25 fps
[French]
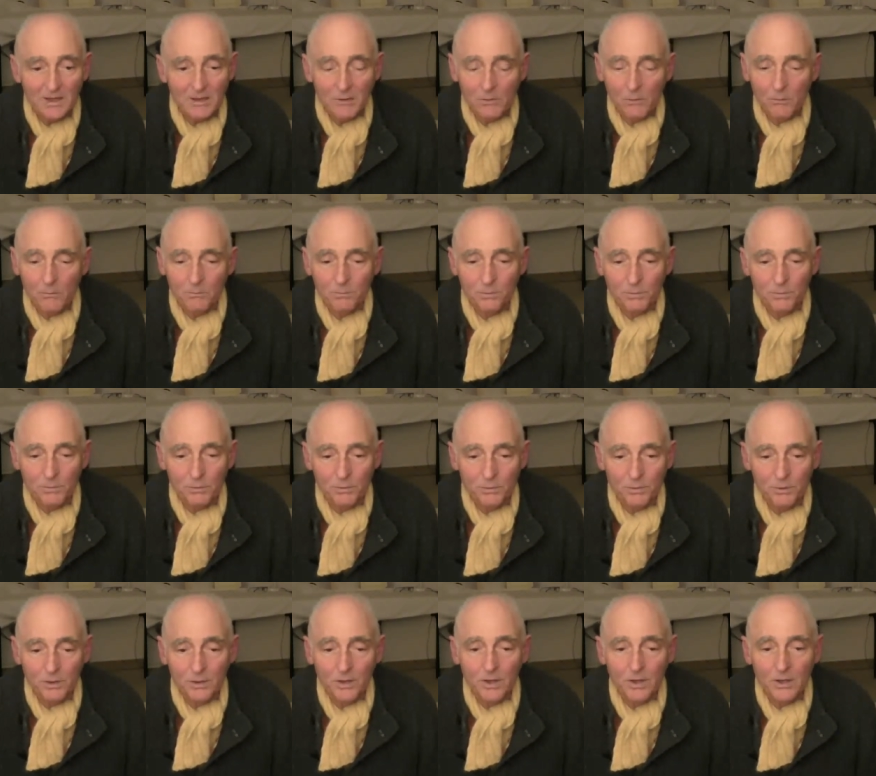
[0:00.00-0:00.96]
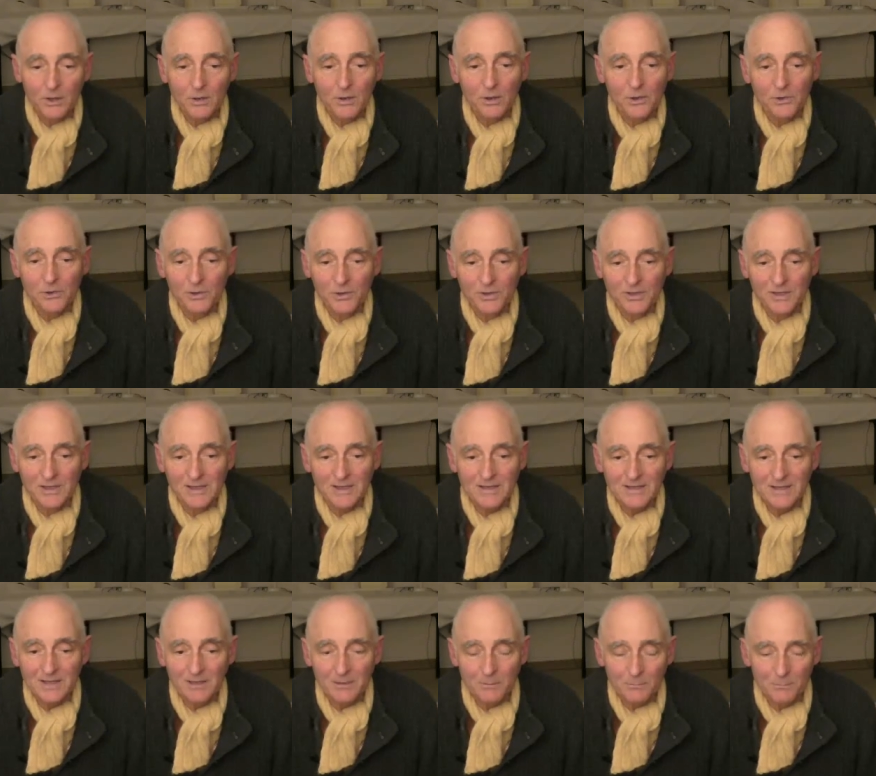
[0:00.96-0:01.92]
et on peut leur donner
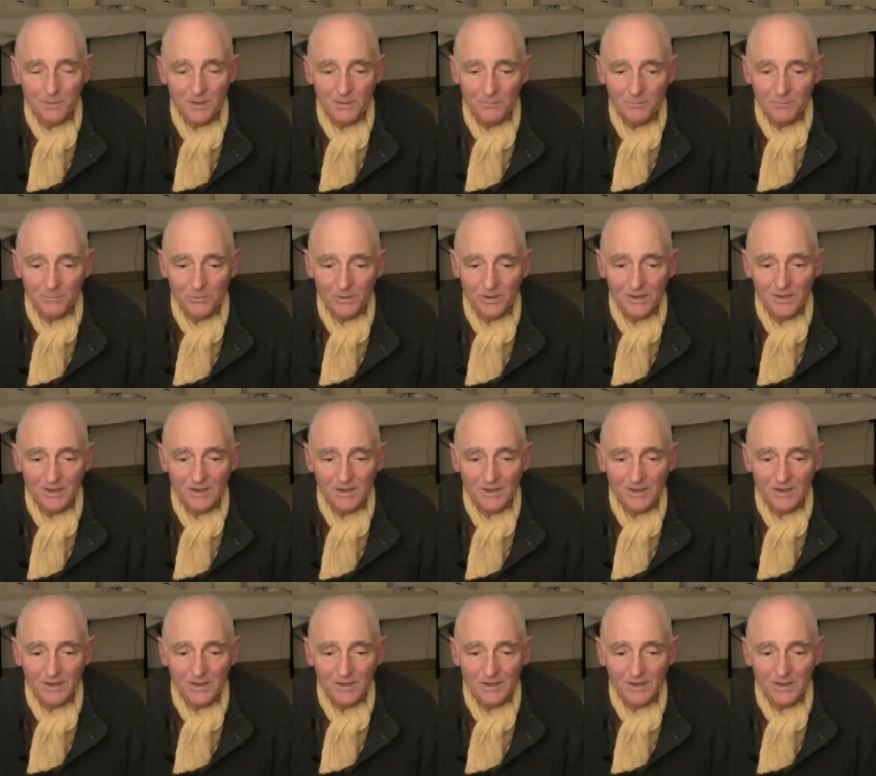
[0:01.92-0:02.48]
cette même